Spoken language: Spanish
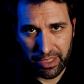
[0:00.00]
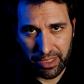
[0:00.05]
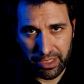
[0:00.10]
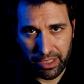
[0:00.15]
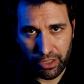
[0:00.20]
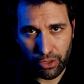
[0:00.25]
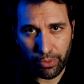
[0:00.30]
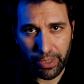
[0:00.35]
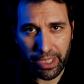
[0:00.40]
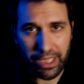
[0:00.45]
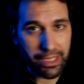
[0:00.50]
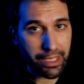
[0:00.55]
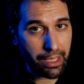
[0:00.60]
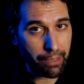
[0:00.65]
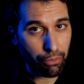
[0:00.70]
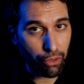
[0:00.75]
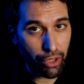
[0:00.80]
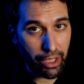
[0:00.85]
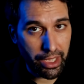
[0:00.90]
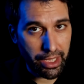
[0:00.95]
Si tuvieras la
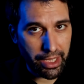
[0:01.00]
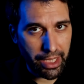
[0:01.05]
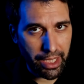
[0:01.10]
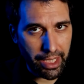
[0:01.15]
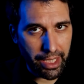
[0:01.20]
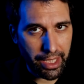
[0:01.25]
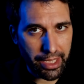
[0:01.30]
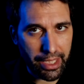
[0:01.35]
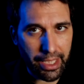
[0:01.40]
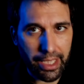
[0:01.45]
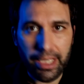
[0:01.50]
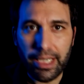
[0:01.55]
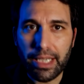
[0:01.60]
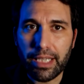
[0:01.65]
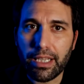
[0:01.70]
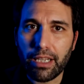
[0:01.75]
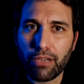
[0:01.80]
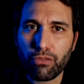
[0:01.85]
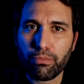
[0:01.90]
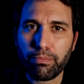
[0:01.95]
buena idea de ir
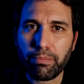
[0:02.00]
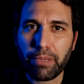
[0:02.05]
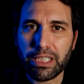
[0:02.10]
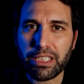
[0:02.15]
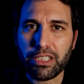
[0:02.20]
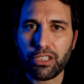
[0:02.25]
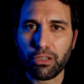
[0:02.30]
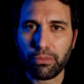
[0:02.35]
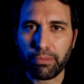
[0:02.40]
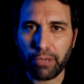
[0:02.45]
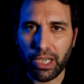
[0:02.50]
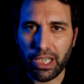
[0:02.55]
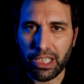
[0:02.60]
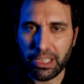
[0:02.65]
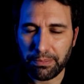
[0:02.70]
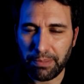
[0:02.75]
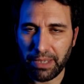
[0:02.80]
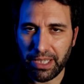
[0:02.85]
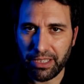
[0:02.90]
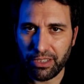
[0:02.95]
a dar un paseo por el
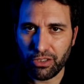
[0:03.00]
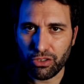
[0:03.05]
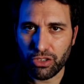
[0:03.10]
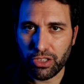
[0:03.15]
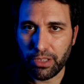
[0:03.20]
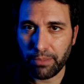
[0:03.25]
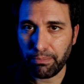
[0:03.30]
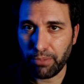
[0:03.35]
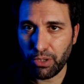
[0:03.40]
espacio sin